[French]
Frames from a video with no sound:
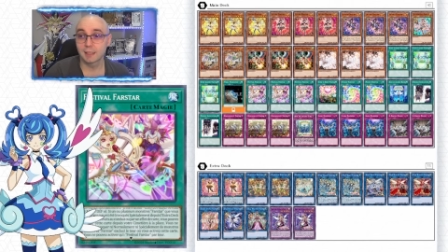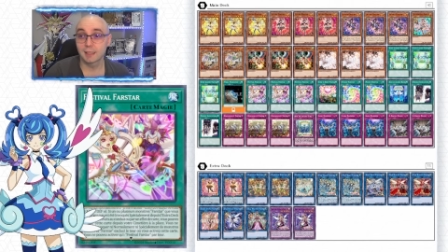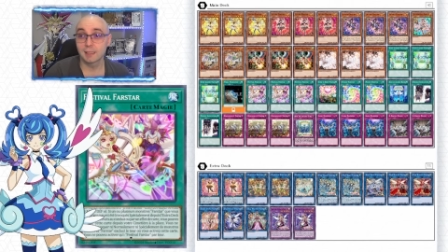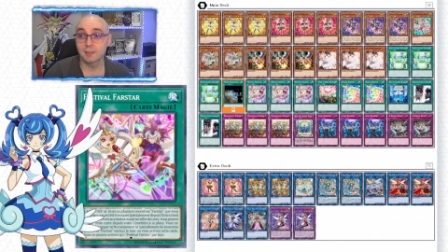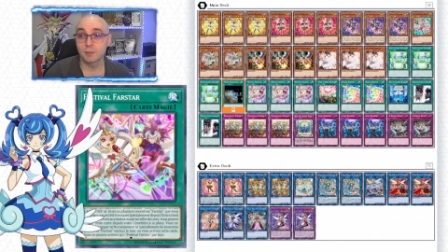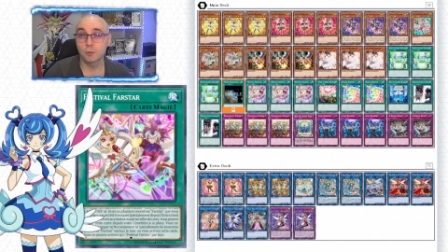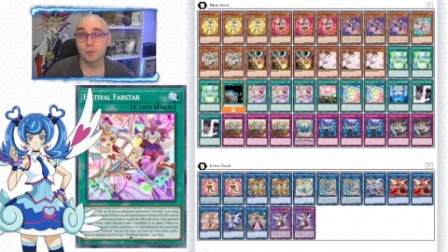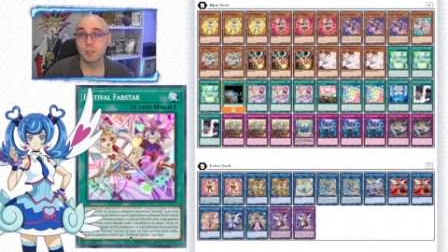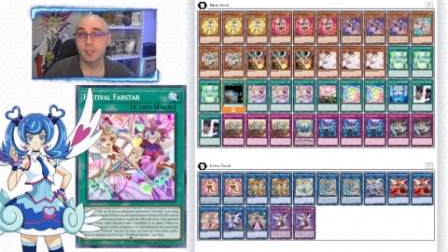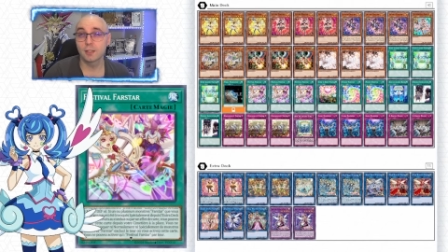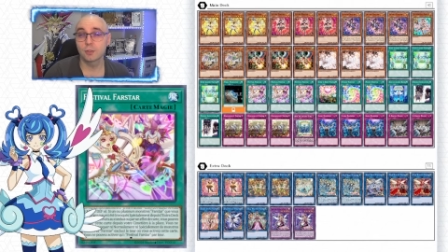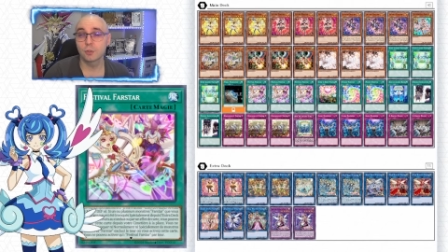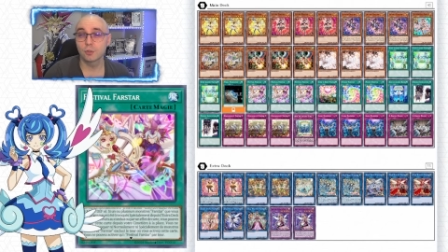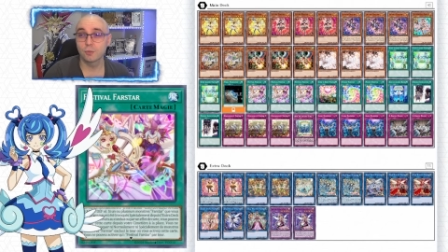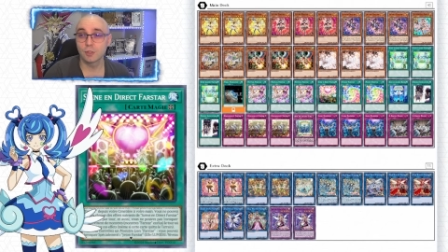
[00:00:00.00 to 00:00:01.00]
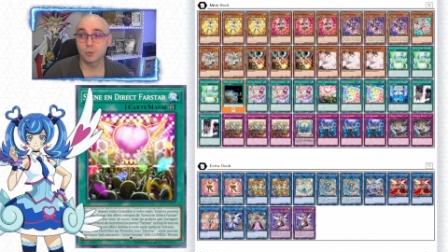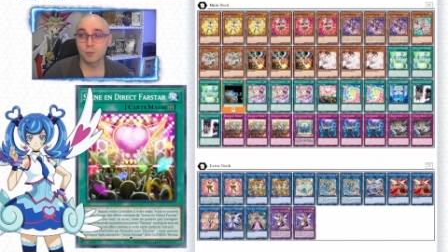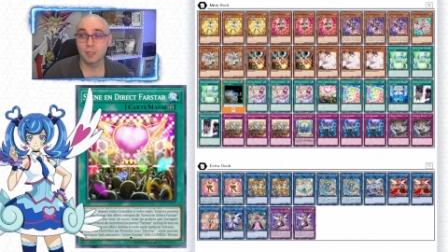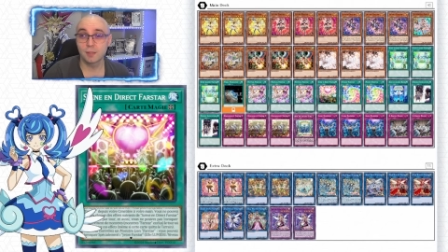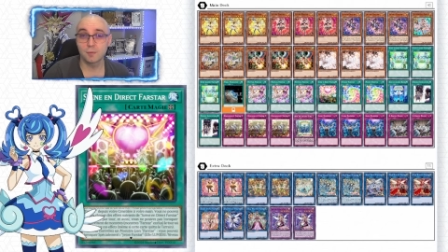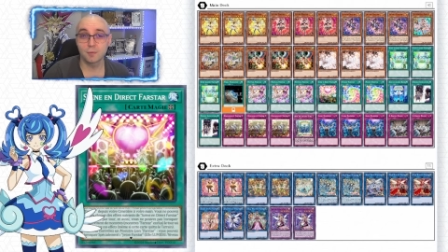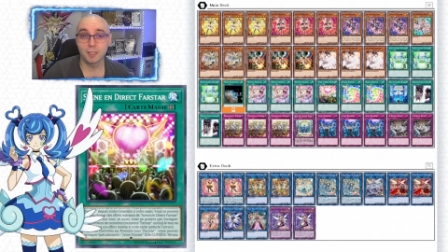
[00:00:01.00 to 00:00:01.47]
Et le terrain que je vais
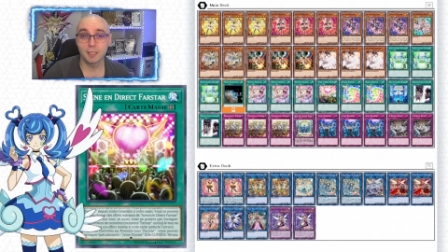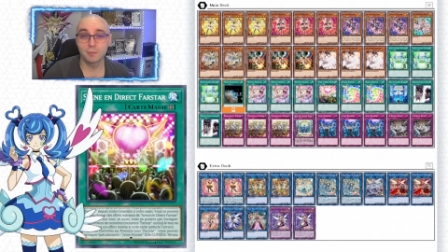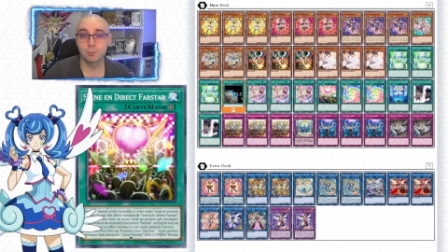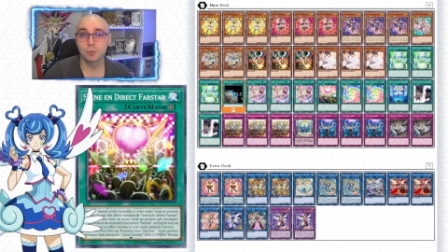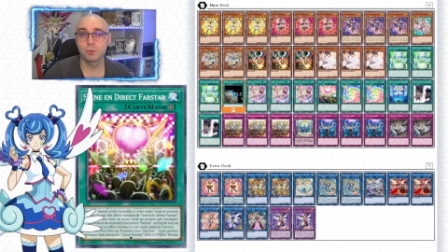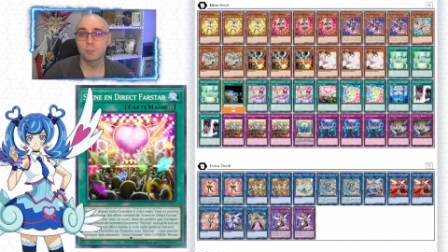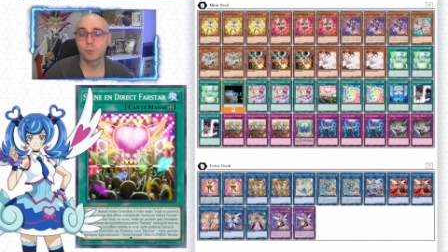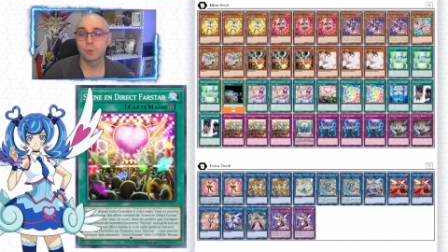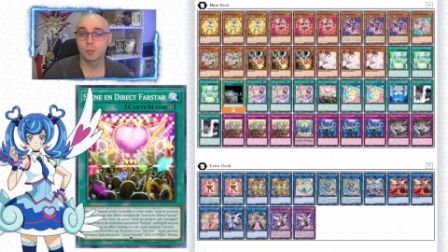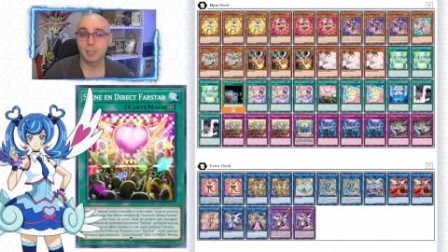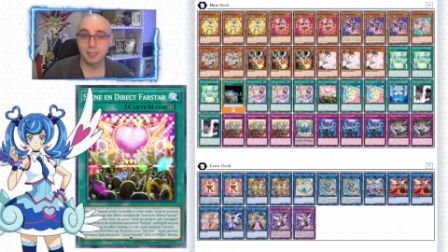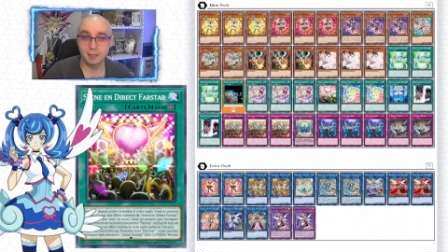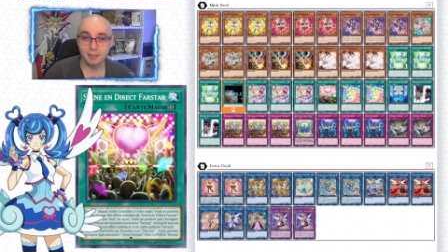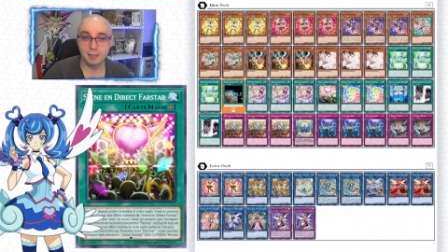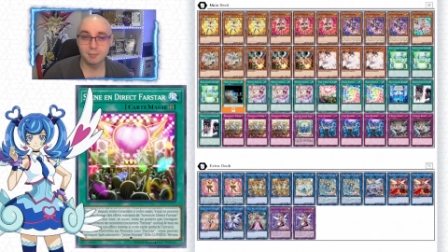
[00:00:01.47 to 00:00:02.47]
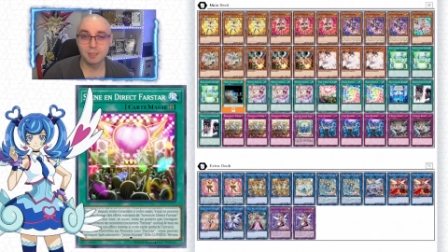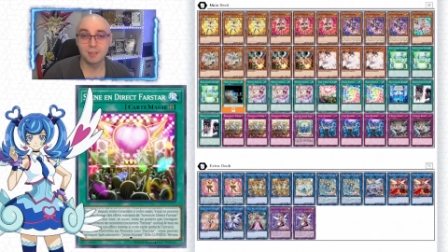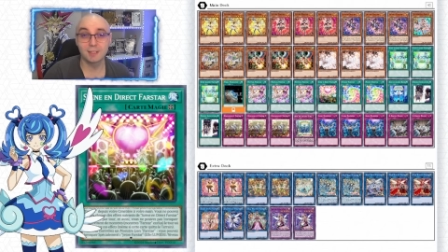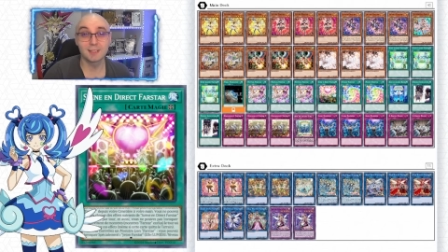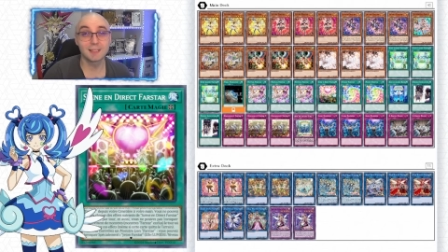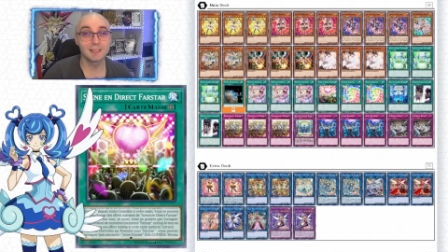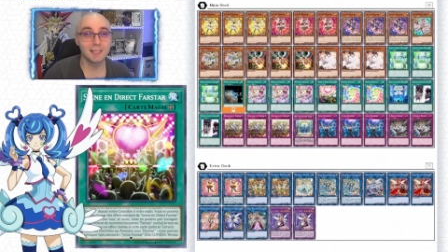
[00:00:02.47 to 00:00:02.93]
jouer va être plus pour le grind game qui va
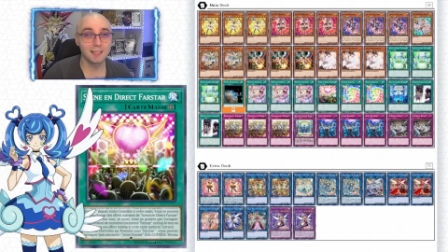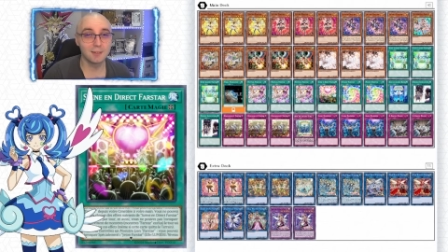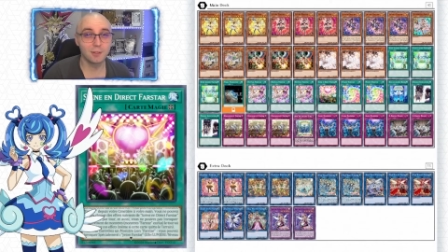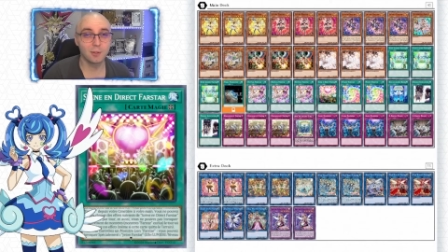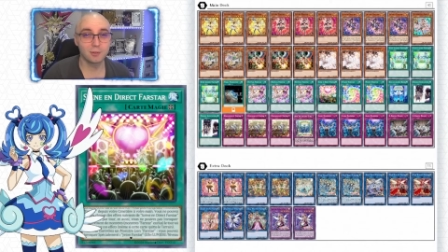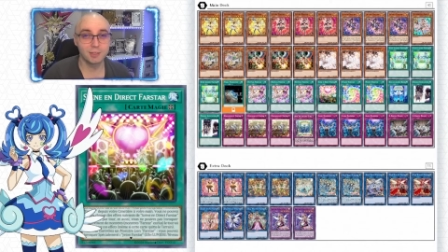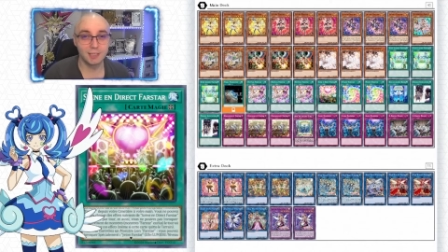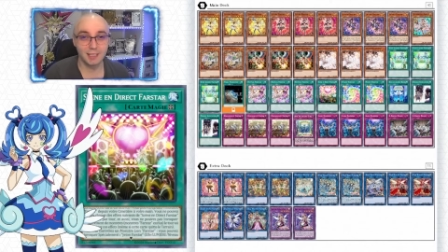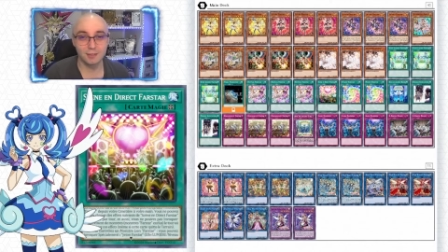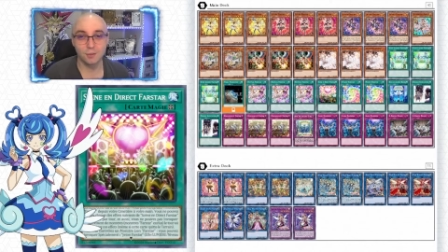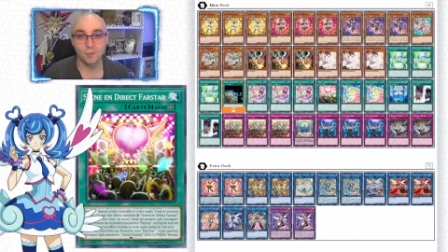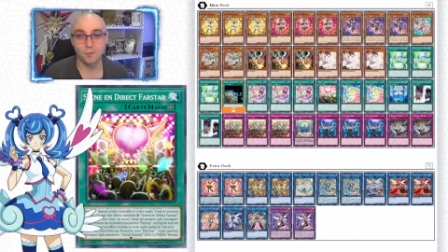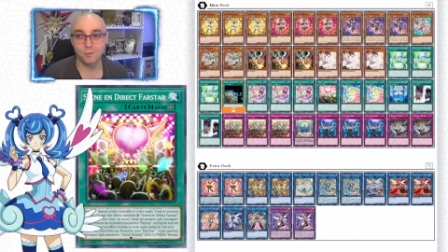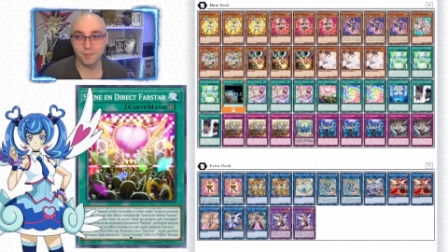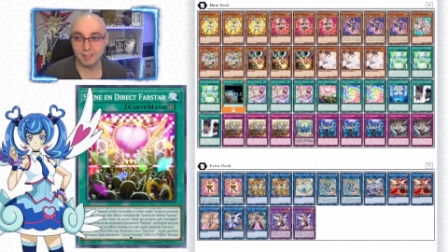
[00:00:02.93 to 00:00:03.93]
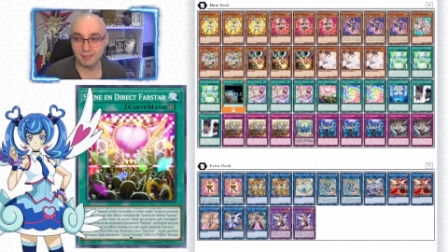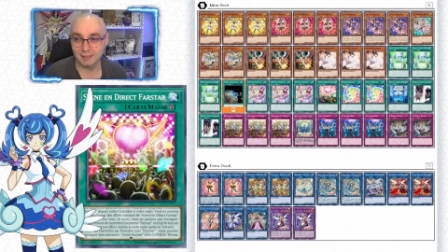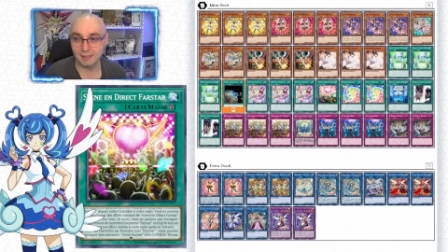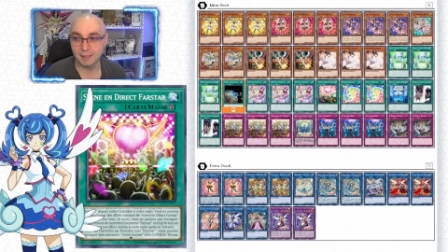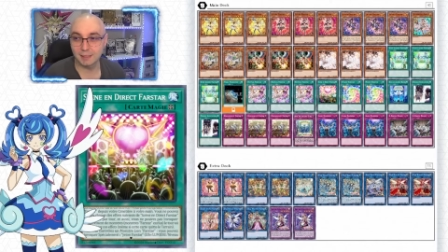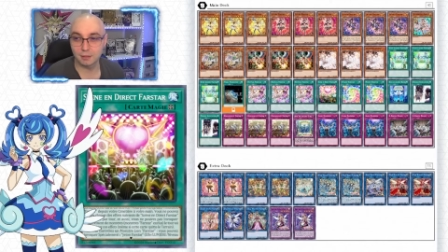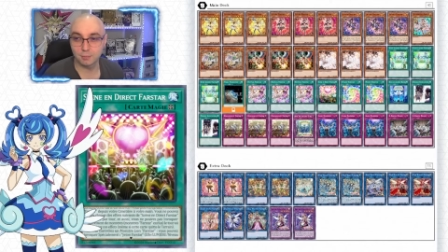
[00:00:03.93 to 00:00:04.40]
être scène en direct Farstar.